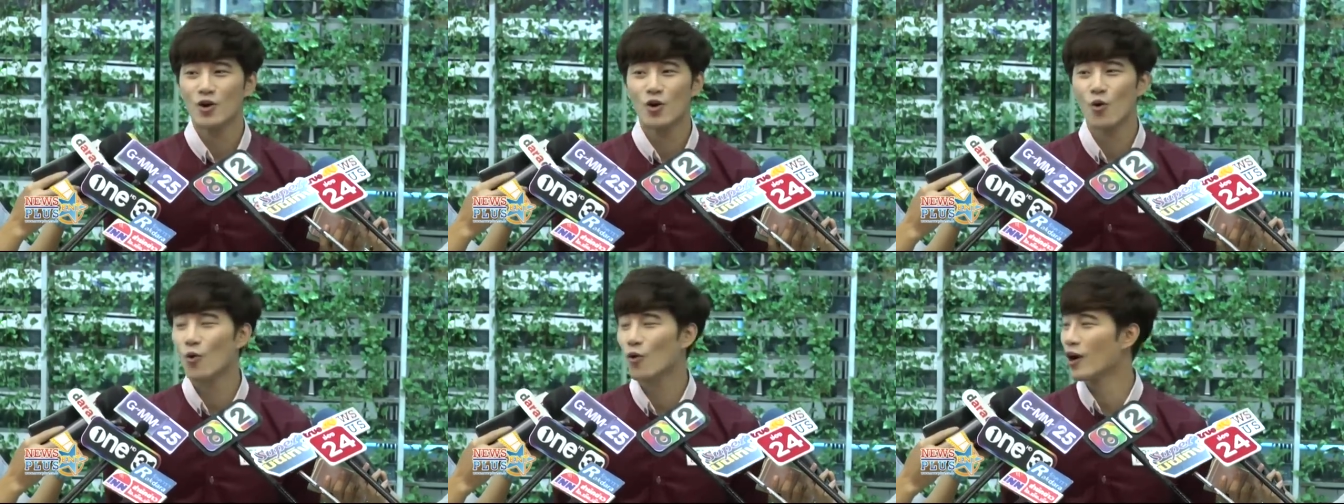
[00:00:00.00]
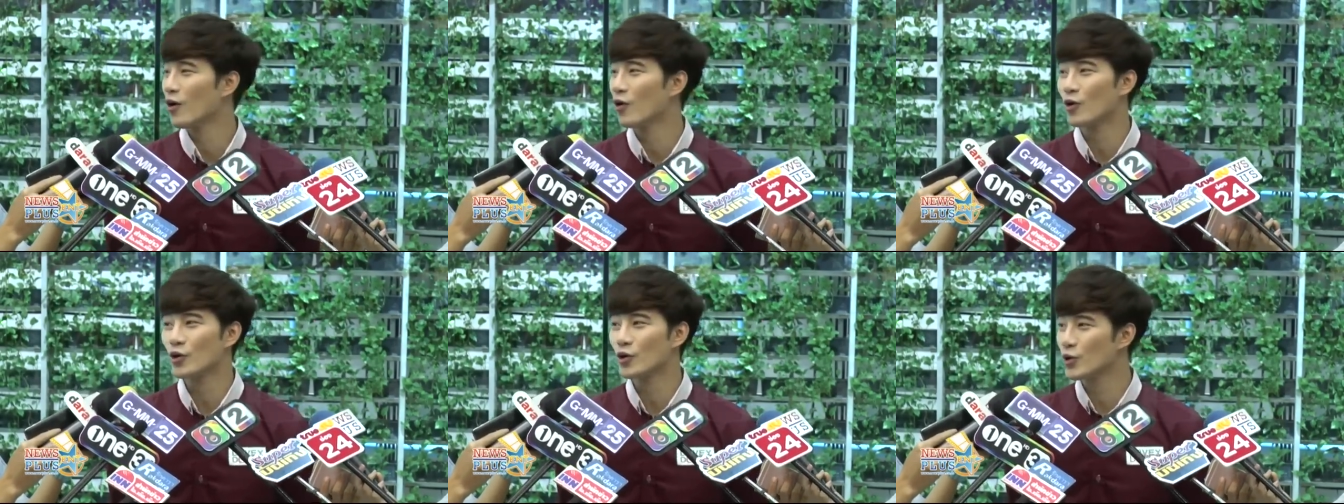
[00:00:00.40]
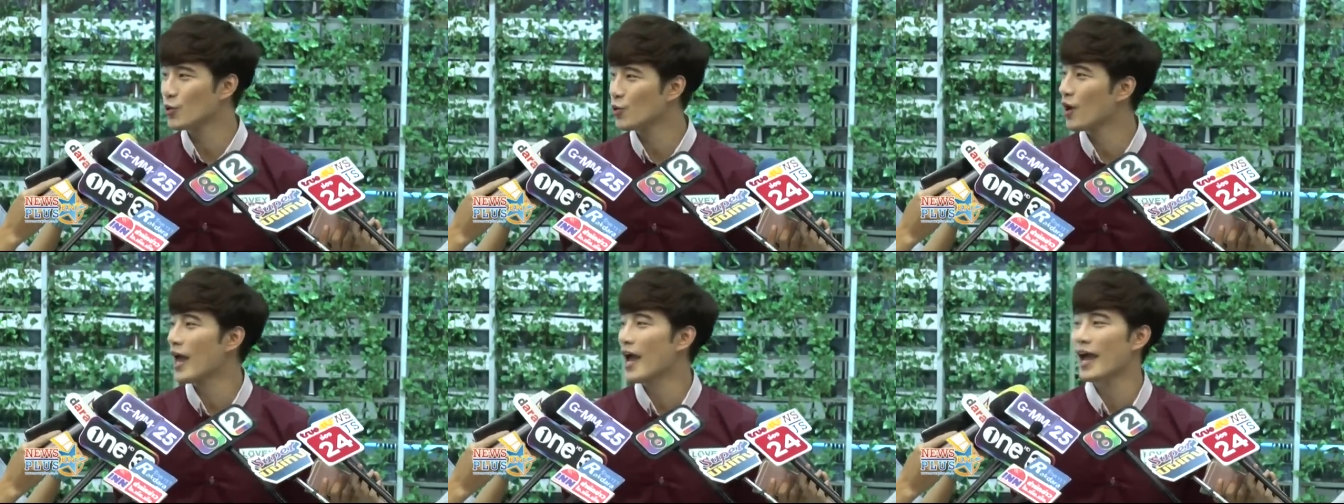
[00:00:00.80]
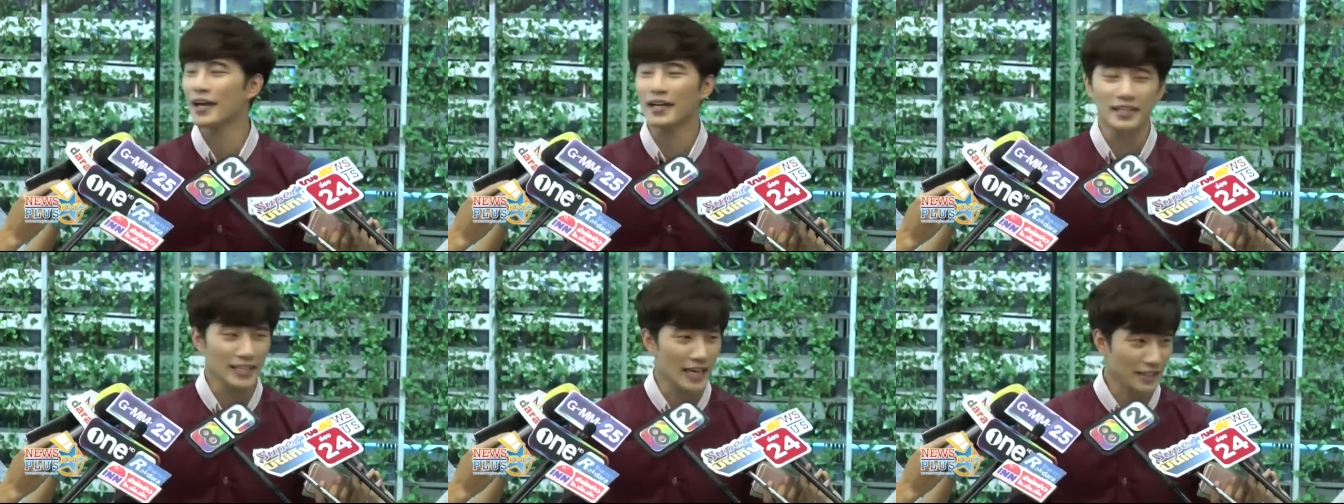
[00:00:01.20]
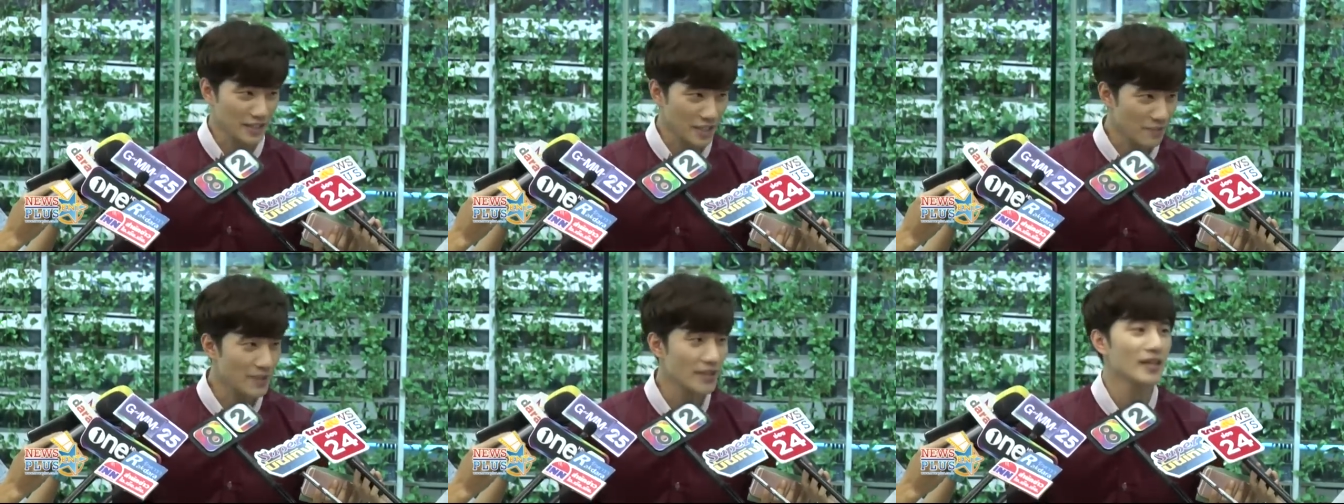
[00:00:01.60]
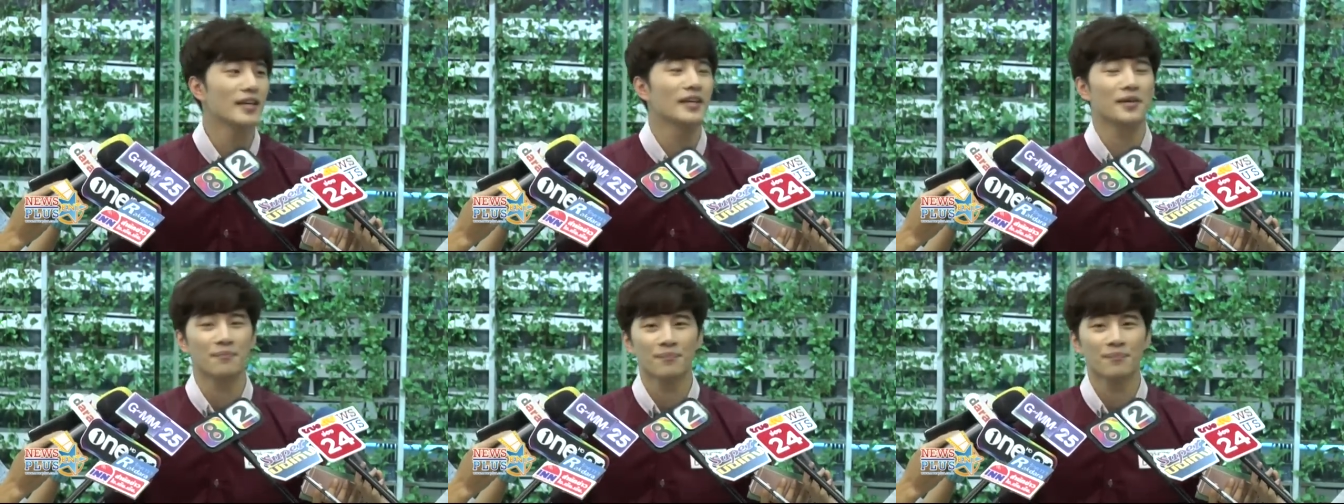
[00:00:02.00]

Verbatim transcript: ลูกเราก็ต้องดูแลอย่างเต็มที่